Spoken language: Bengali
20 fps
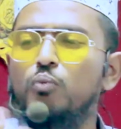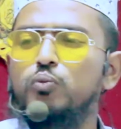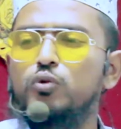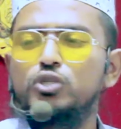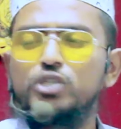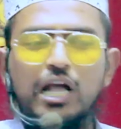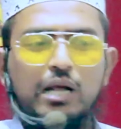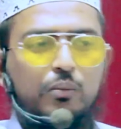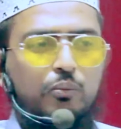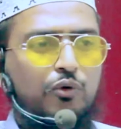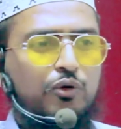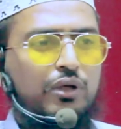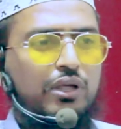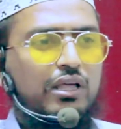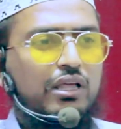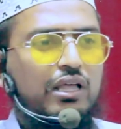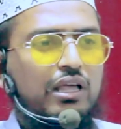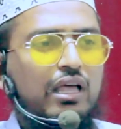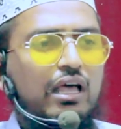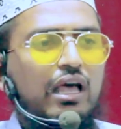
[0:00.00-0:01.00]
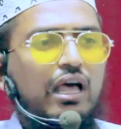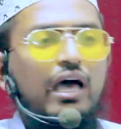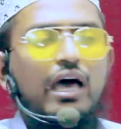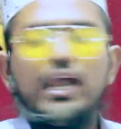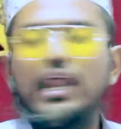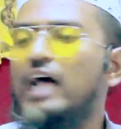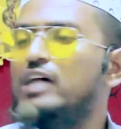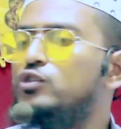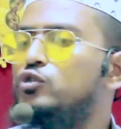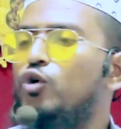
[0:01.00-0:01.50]
পোশাক পরে
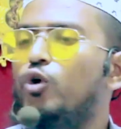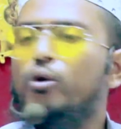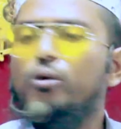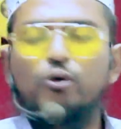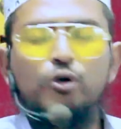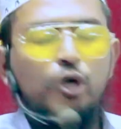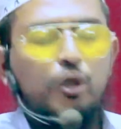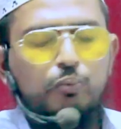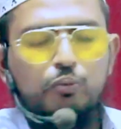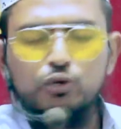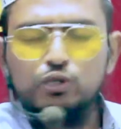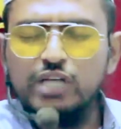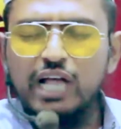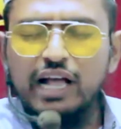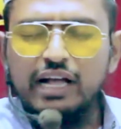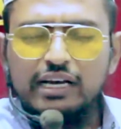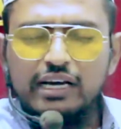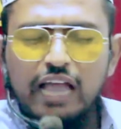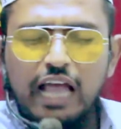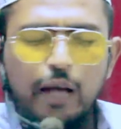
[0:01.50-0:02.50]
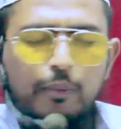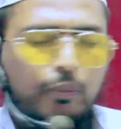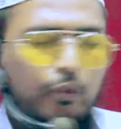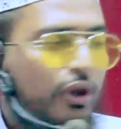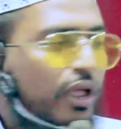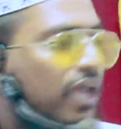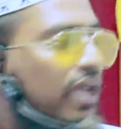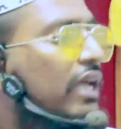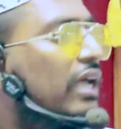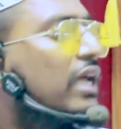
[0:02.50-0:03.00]
রাজকীয় পোশাক না
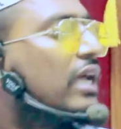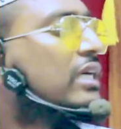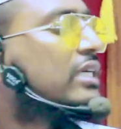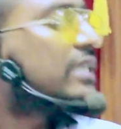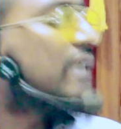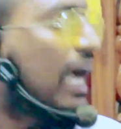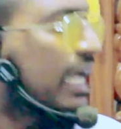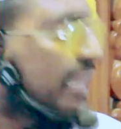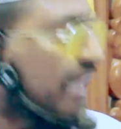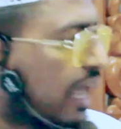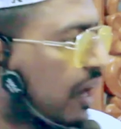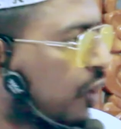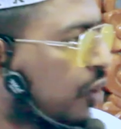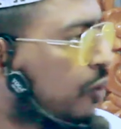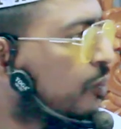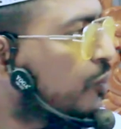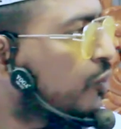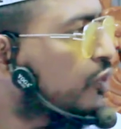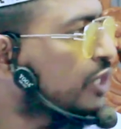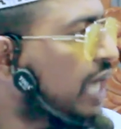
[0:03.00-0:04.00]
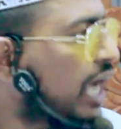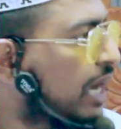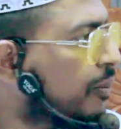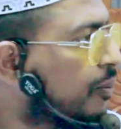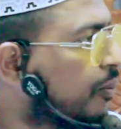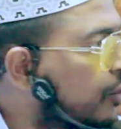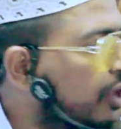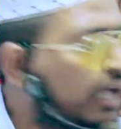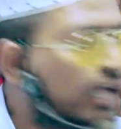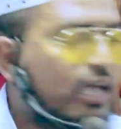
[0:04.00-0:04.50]
পরে সাধারণ পোশাক
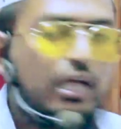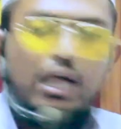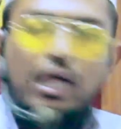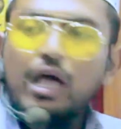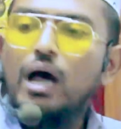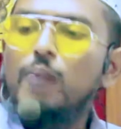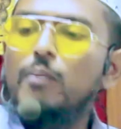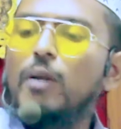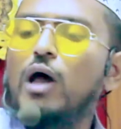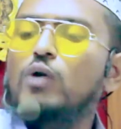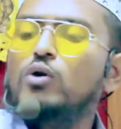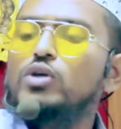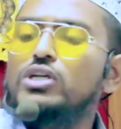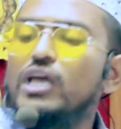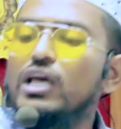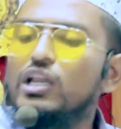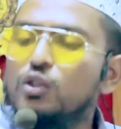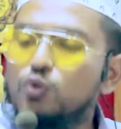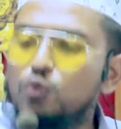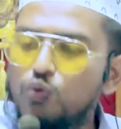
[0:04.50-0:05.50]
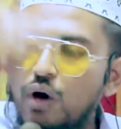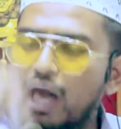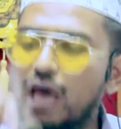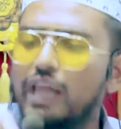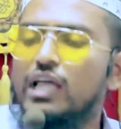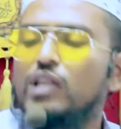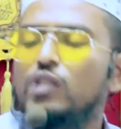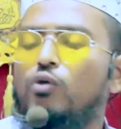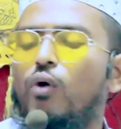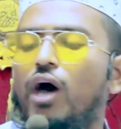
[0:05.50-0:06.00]
পরে মানুষের
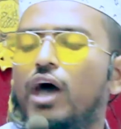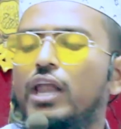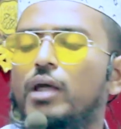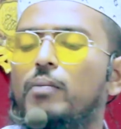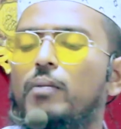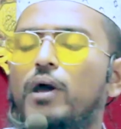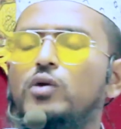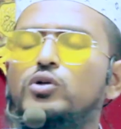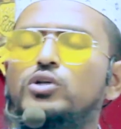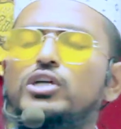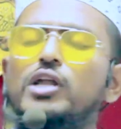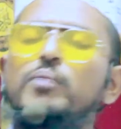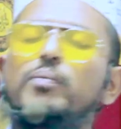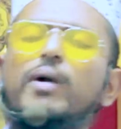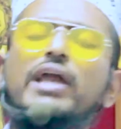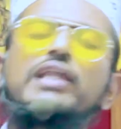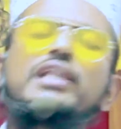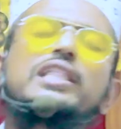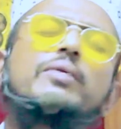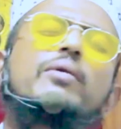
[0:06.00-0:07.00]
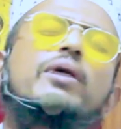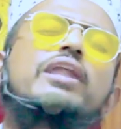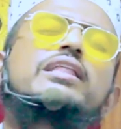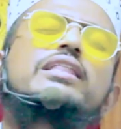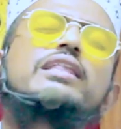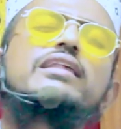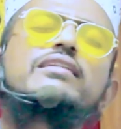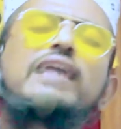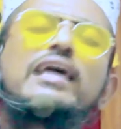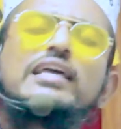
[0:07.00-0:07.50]
দুয়ারে দুয়ারে মানুষের বাড়িতে
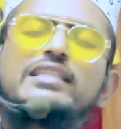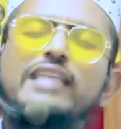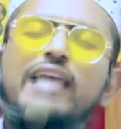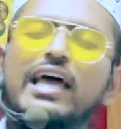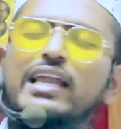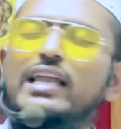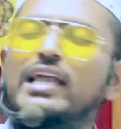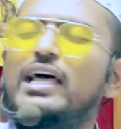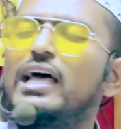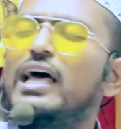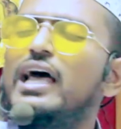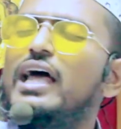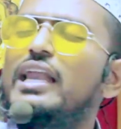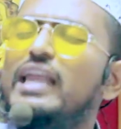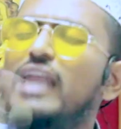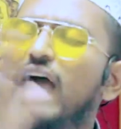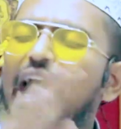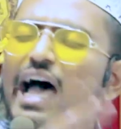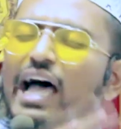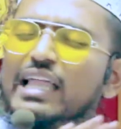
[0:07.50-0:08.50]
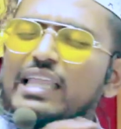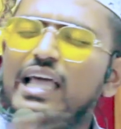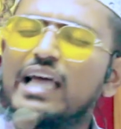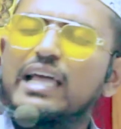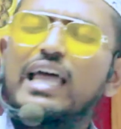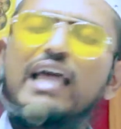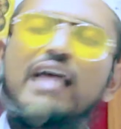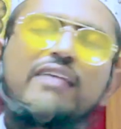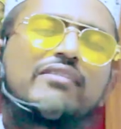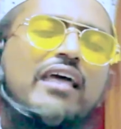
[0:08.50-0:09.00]
বাড়িতে যাইতেন না
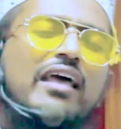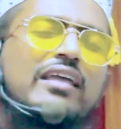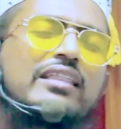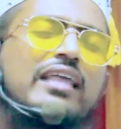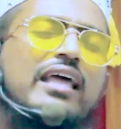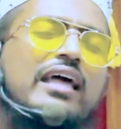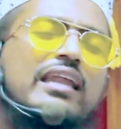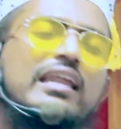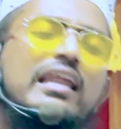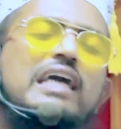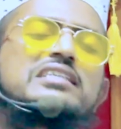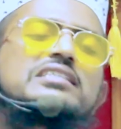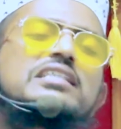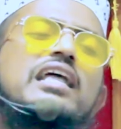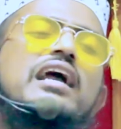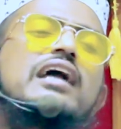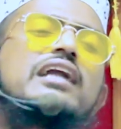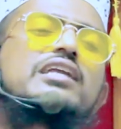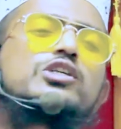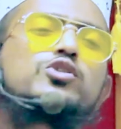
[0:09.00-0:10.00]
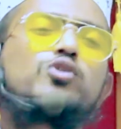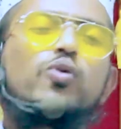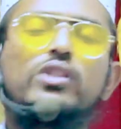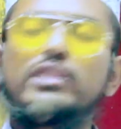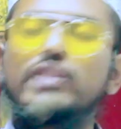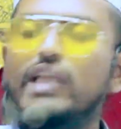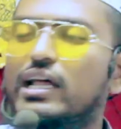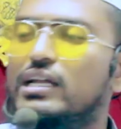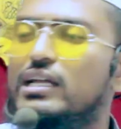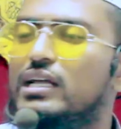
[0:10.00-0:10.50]
দেখা যাইতেন রাস্তাঘাটে
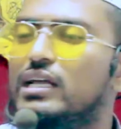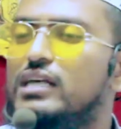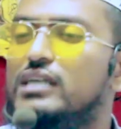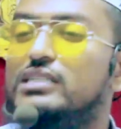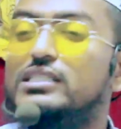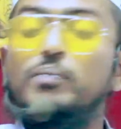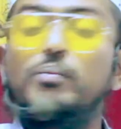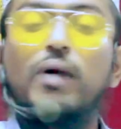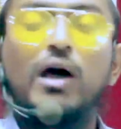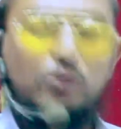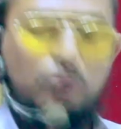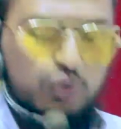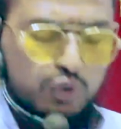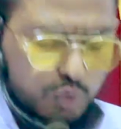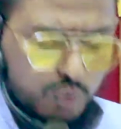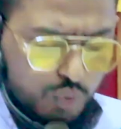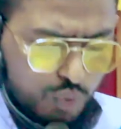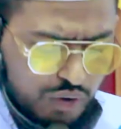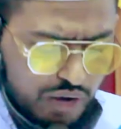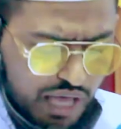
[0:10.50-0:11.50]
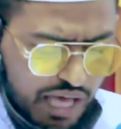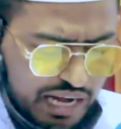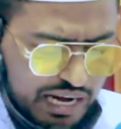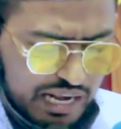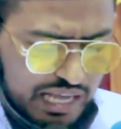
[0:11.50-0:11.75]
চলতেন যে মানুষ কোন হালে